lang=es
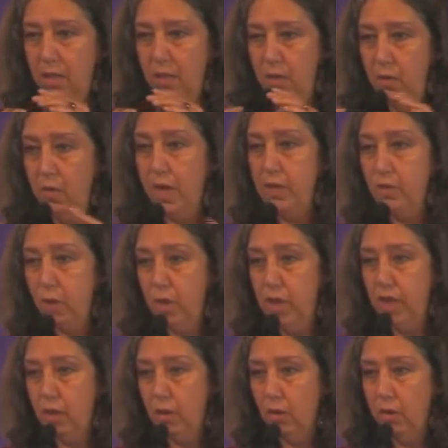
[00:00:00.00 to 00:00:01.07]
No hay
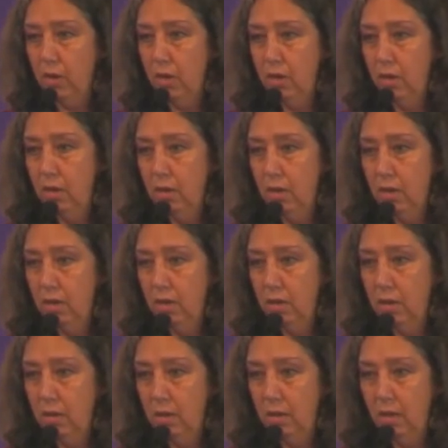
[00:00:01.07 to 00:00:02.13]
sonido.
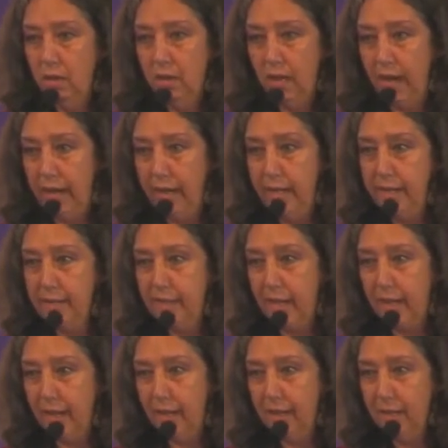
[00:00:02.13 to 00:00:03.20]
Ahí
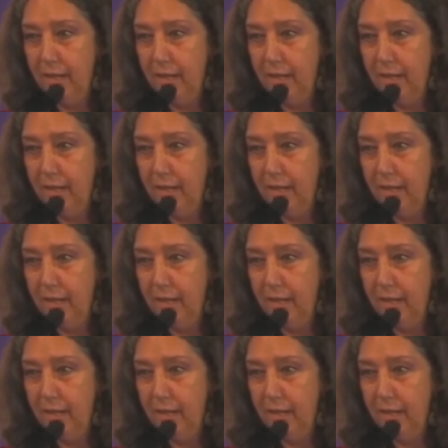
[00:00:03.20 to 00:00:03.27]
está.